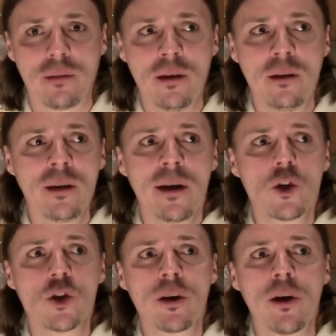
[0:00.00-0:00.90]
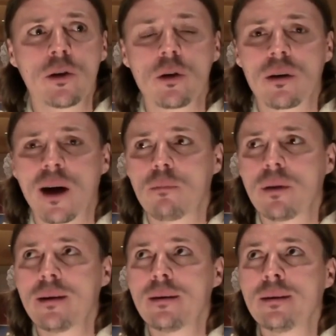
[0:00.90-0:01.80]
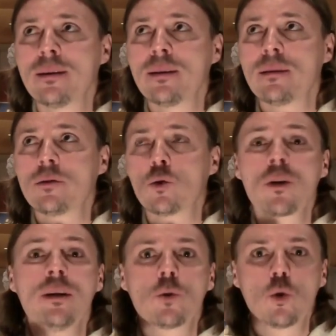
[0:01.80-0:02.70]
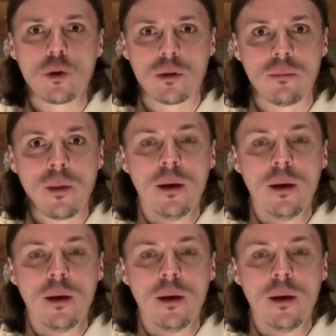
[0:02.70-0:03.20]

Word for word: И я не считаю это как бы э, дурным тоном.